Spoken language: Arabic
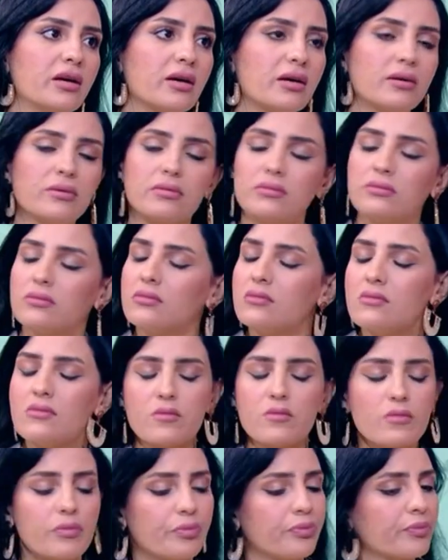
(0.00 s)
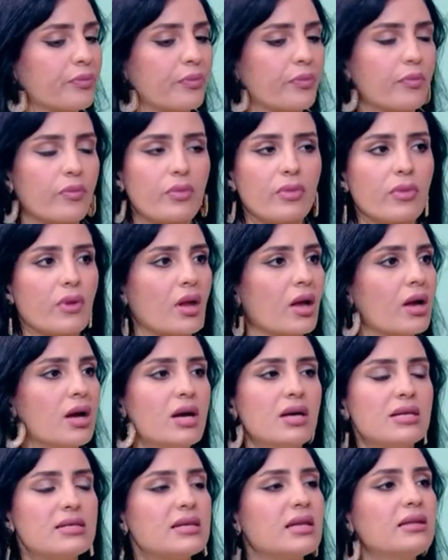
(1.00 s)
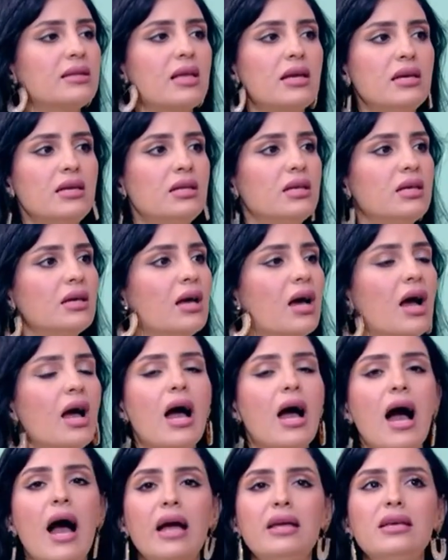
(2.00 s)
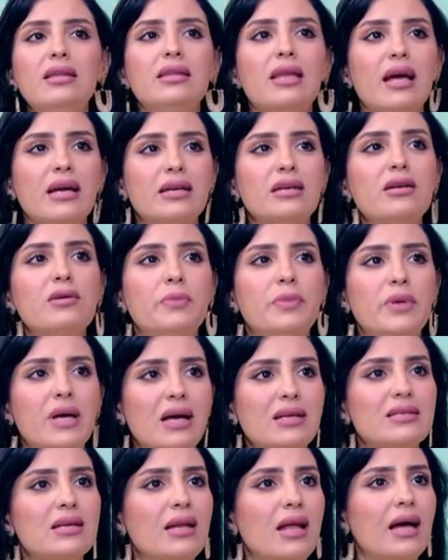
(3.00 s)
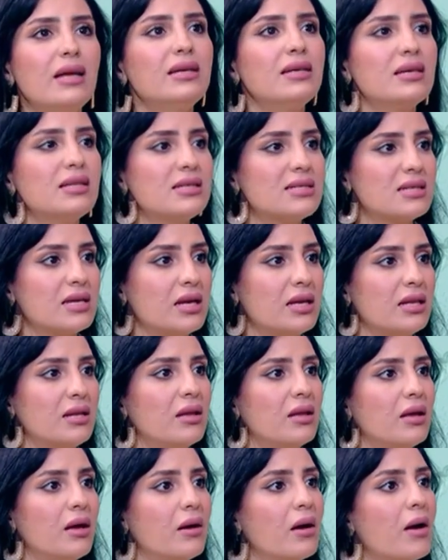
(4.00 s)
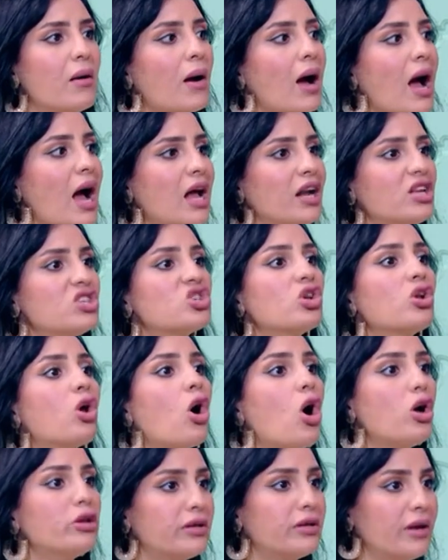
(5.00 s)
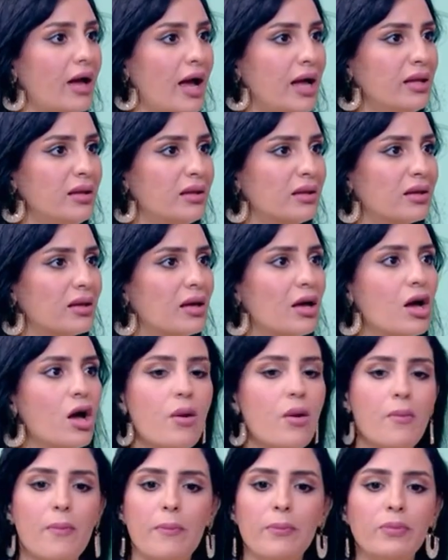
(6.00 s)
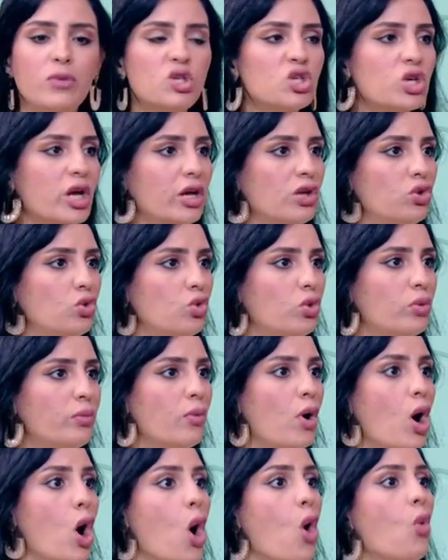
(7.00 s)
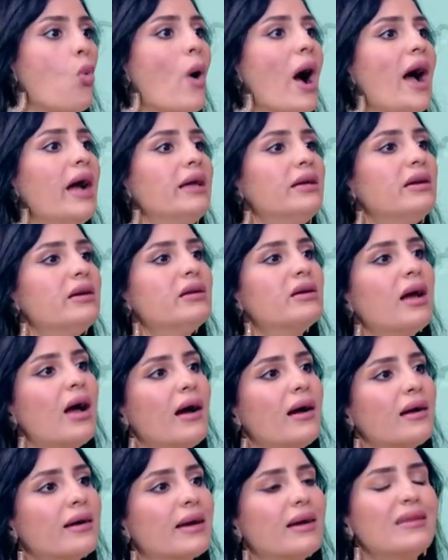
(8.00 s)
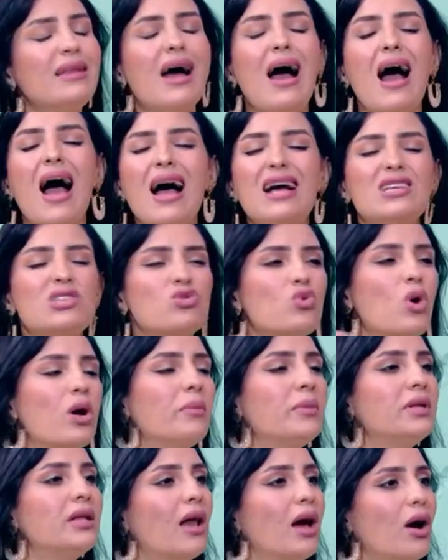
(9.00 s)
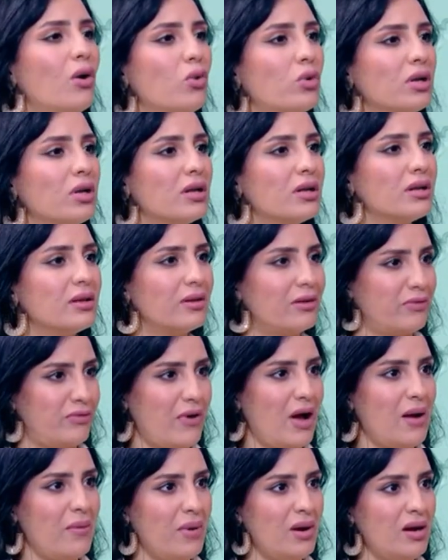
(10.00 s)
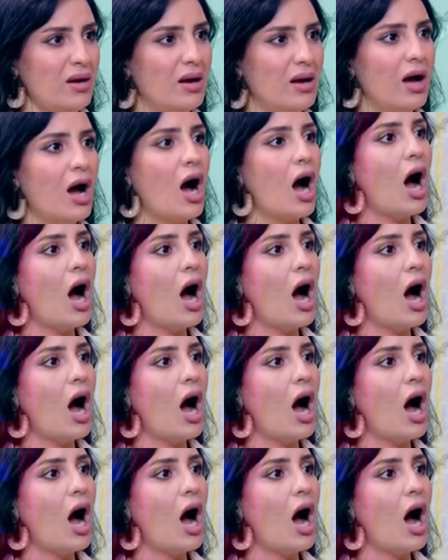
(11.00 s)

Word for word: كده انا باكج كده كل على بعضي صدقيني اه اي تغيير بيحصل لاي انسان علشان خاطر حد مش طبعا. هيدوم وهيرجع كده اسوأ من الاول فاهمه صح